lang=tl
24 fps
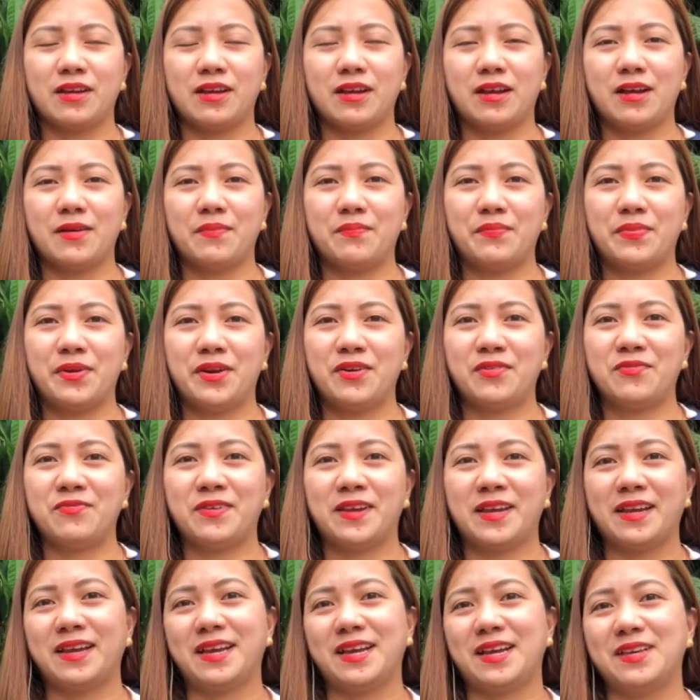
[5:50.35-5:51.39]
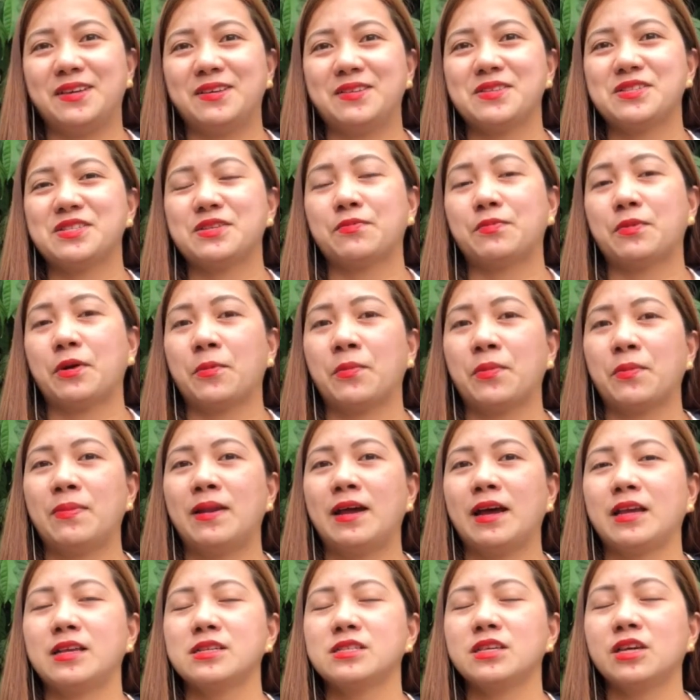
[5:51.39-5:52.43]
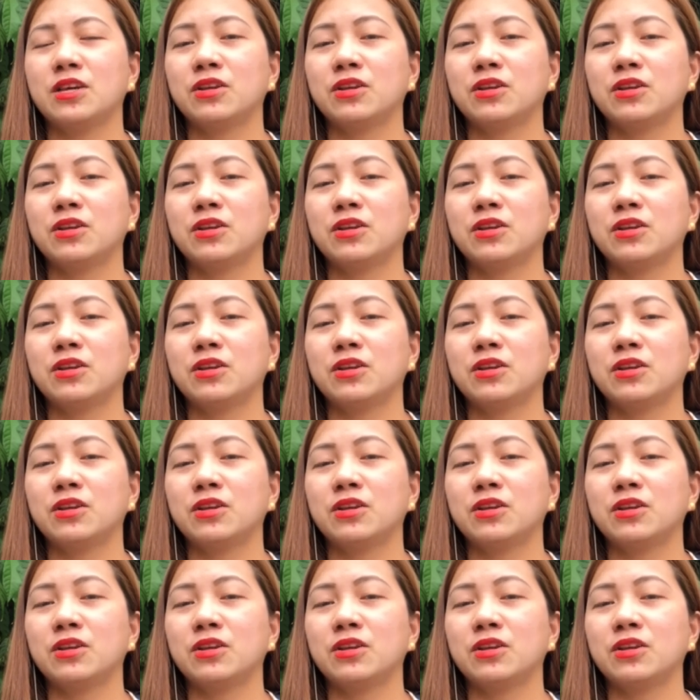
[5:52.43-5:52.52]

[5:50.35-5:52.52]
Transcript: ka perfect ngayon sa pag-vlog.